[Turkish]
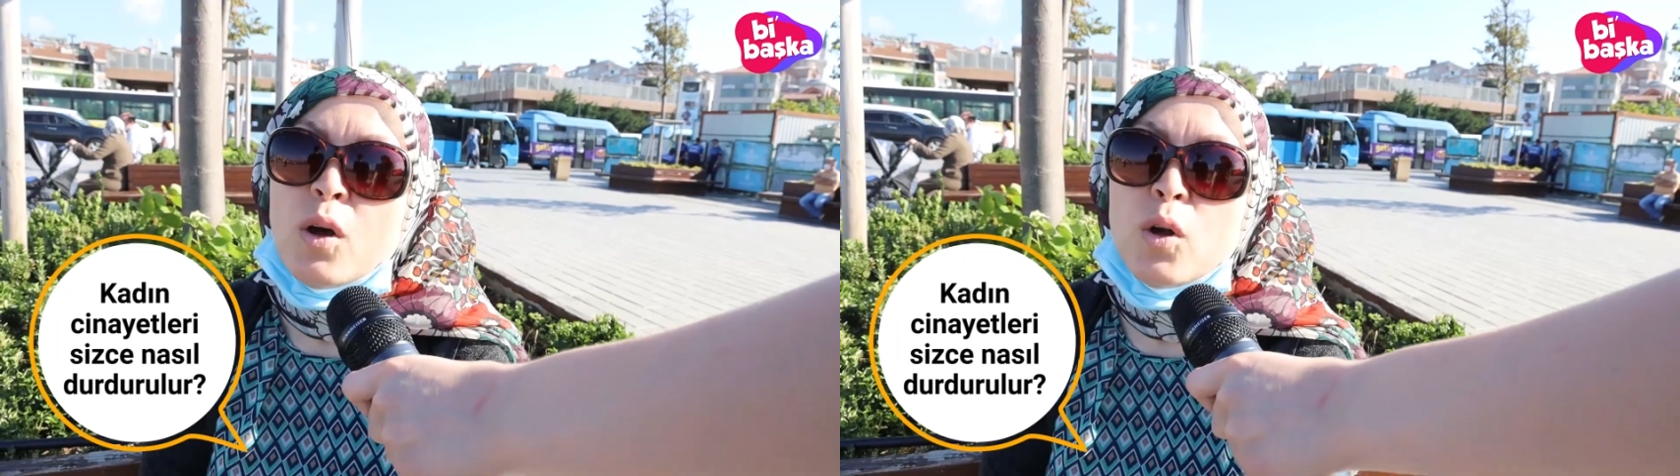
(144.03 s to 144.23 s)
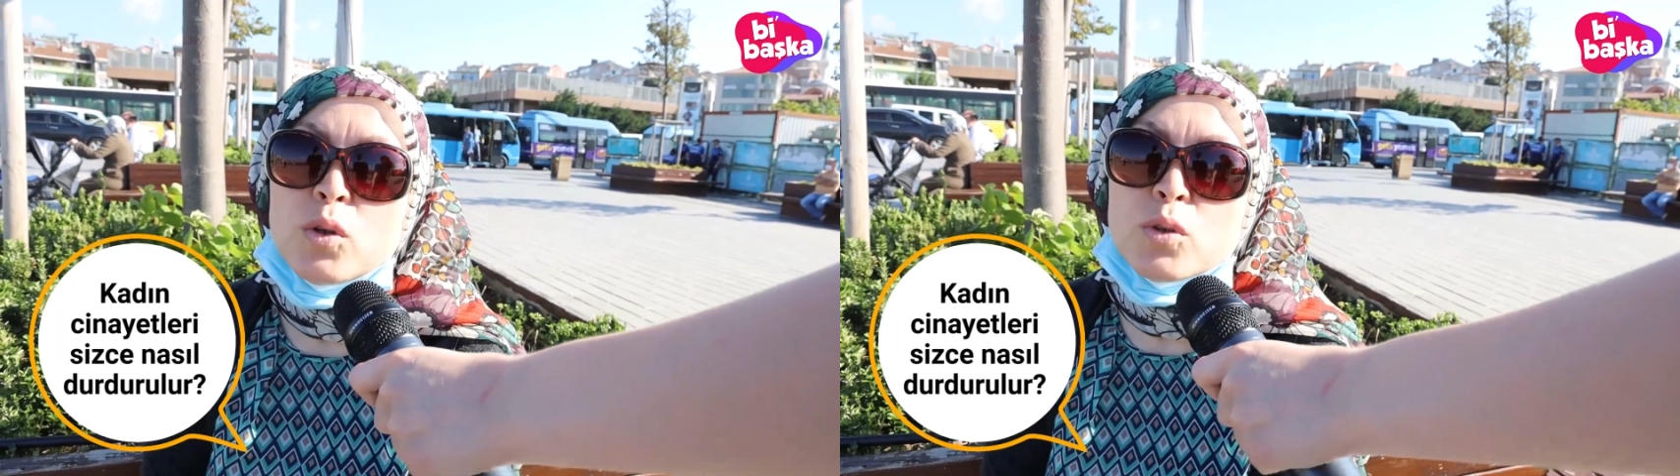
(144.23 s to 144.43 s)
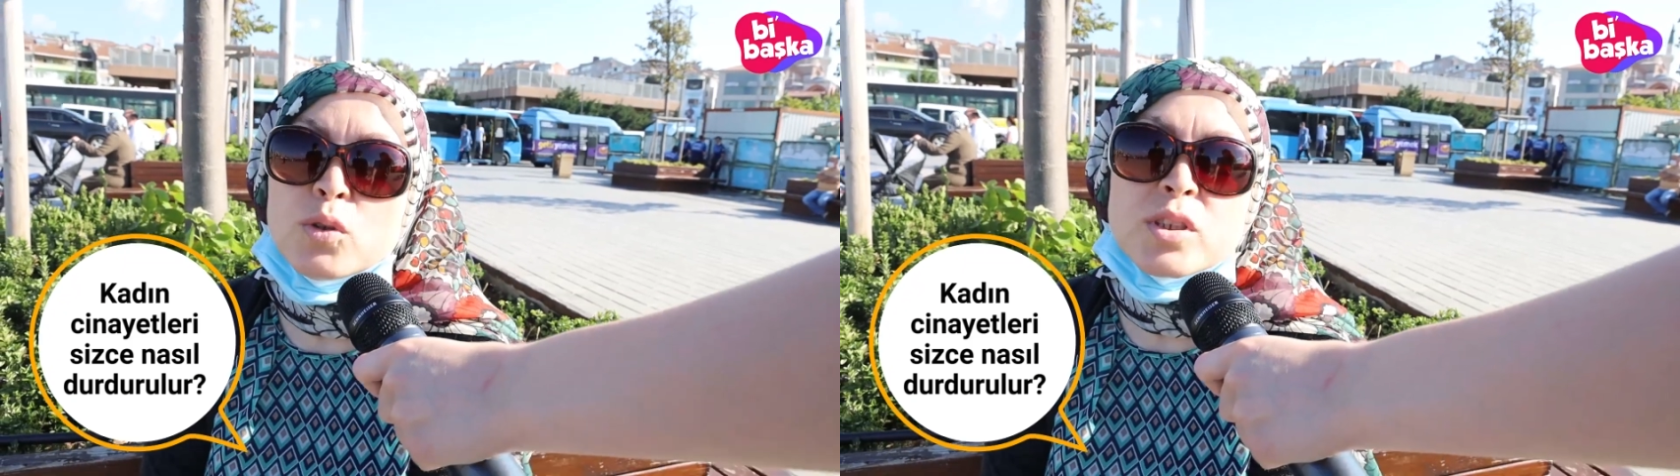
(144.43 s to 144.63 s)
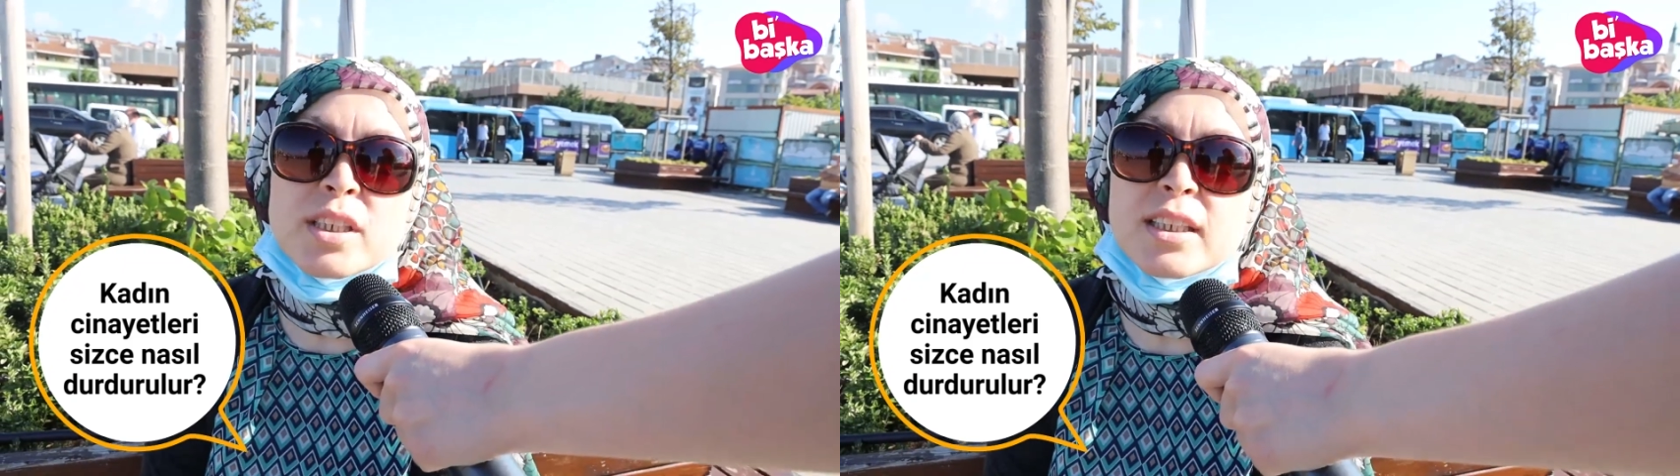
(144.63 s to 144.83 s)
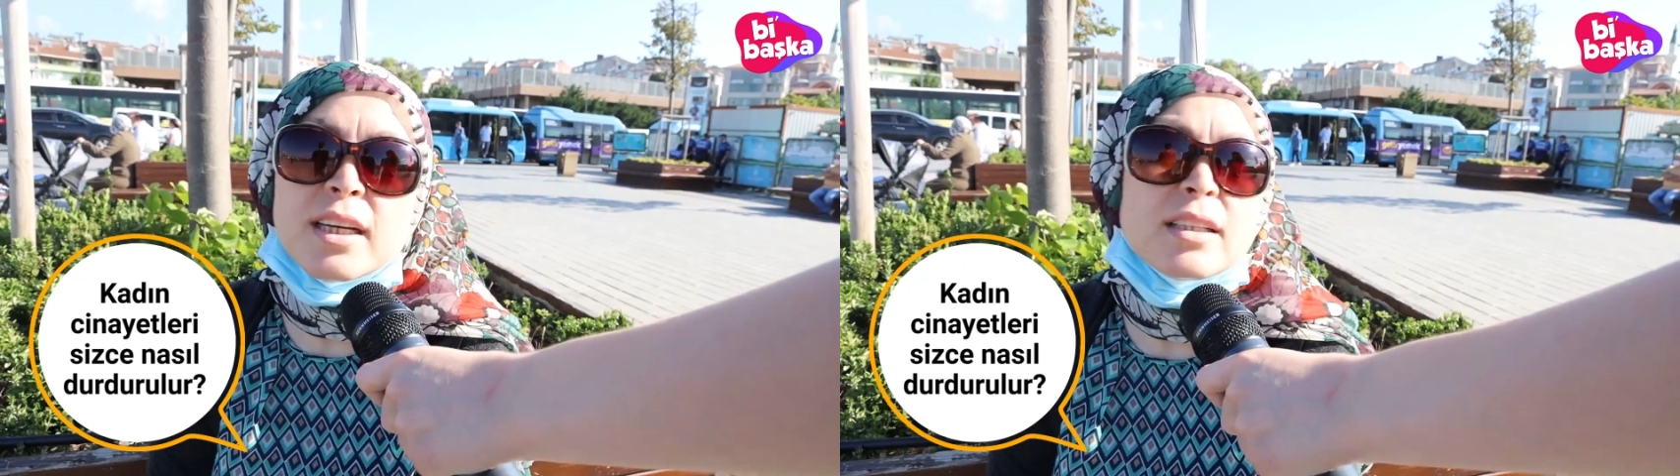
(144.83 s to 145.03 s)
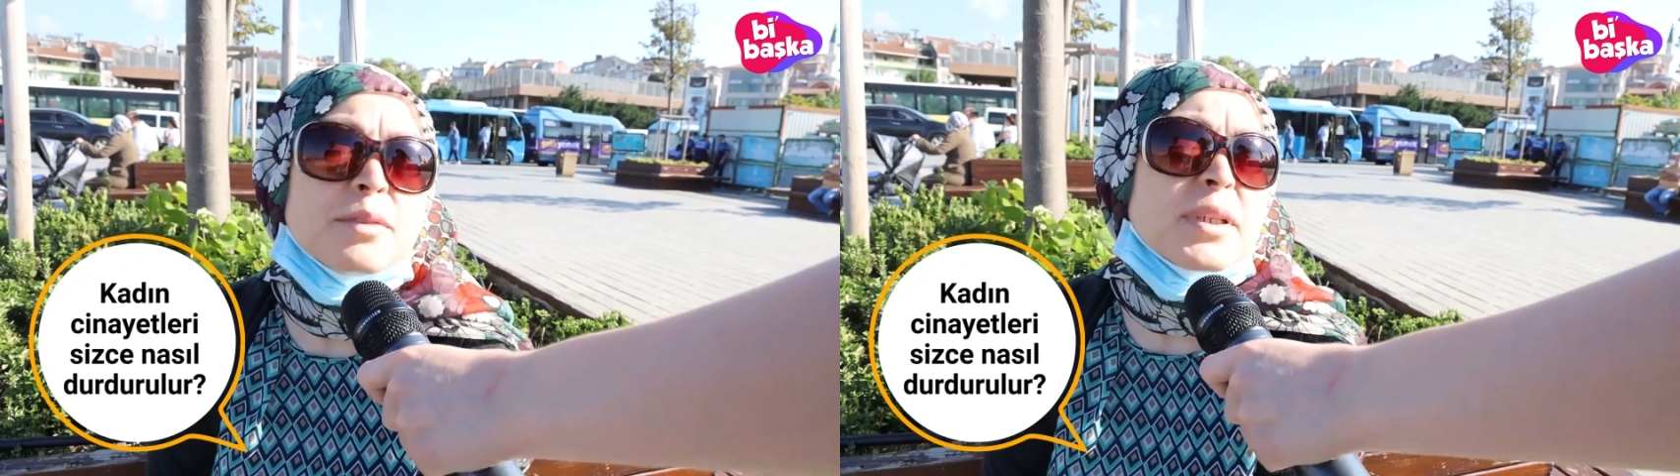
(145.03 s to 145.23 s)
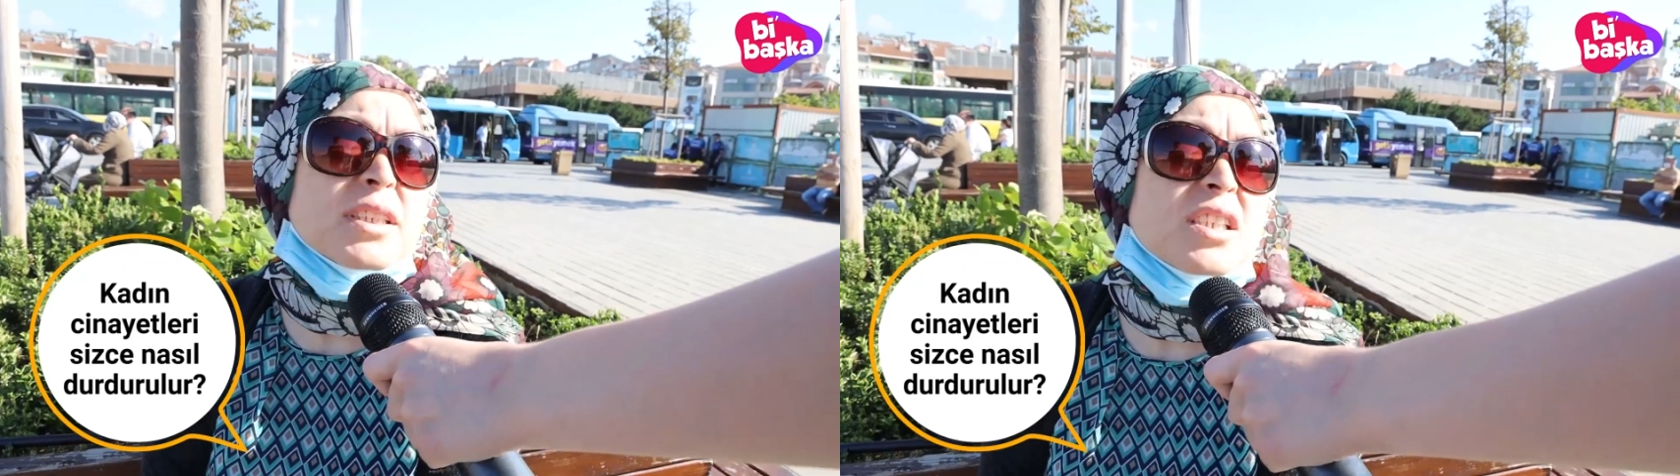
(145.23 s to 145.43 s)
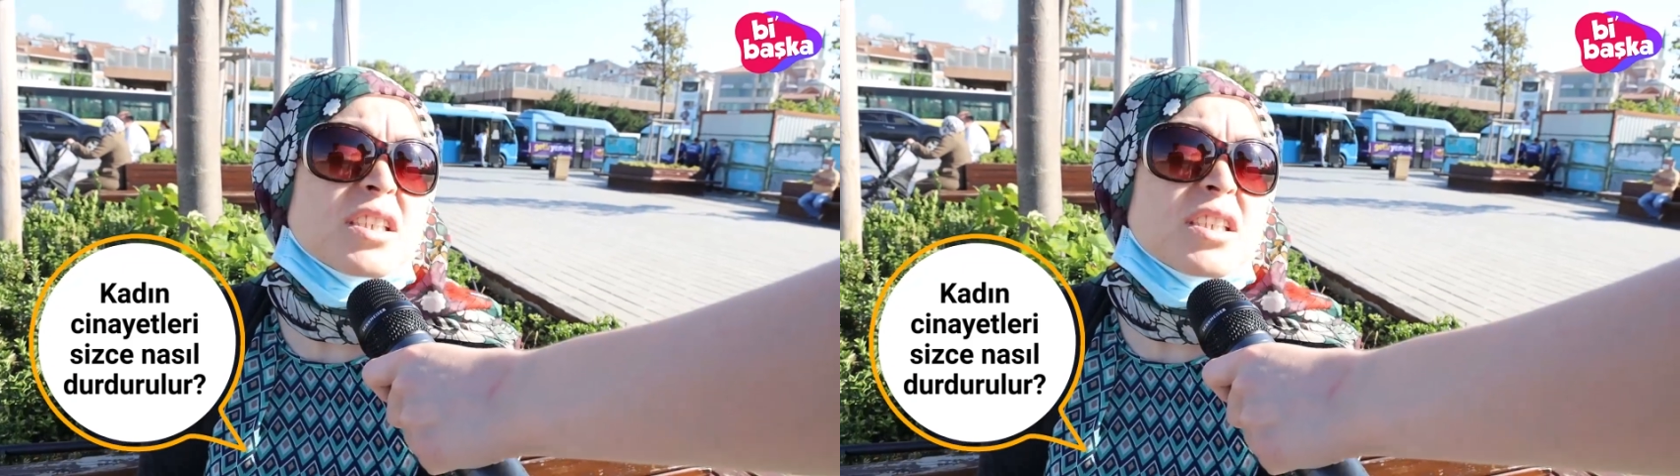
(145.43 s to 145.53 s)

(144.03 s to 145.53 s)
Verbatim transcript: öldürülecek yani başka